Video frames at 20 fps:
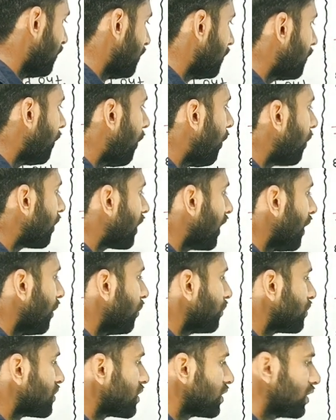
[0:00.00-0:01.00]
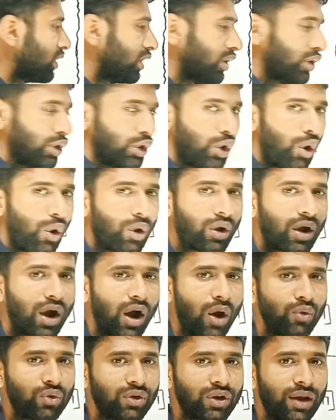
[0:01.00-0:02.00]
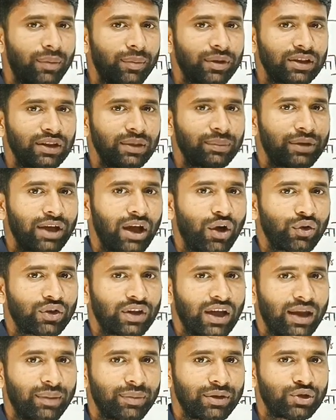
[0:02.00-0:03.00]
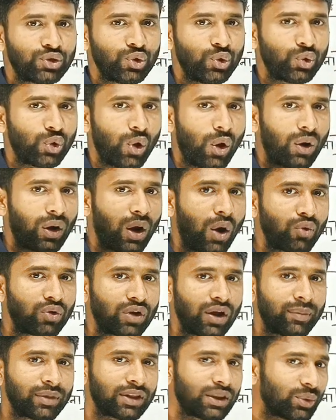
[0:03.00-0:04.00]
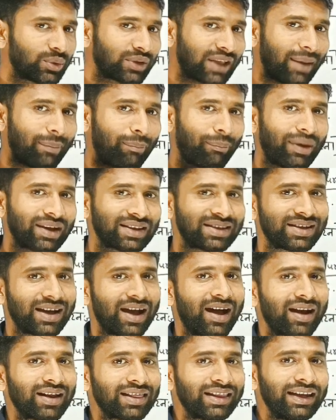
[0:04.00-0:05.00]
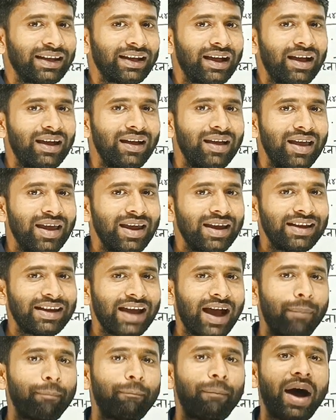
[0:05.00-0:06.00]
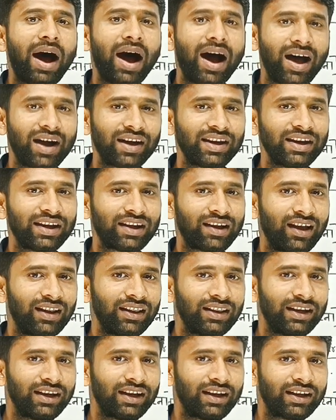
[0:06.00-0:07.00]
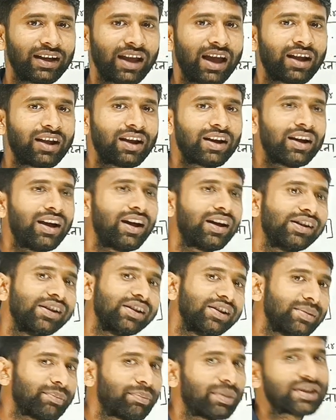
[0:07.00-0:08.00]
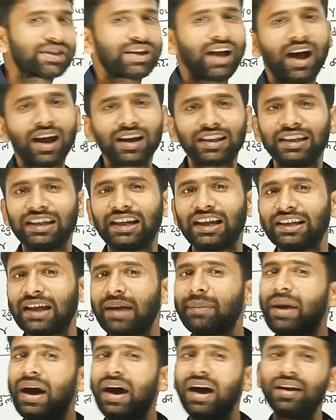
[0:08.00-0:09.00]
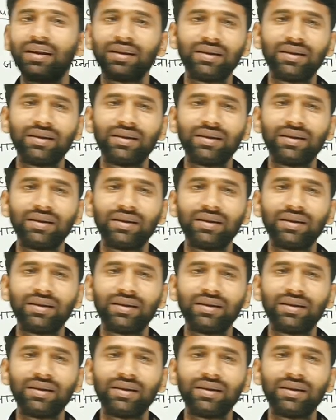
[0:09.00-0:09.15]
नॉकआउट नॉकआउट का मतलब क्या होता है बच्चों नॉकआउट का मतलब होता है पछाड़ देना या बाहर निकाल देना क्या करना पछाड़ देना या बाहर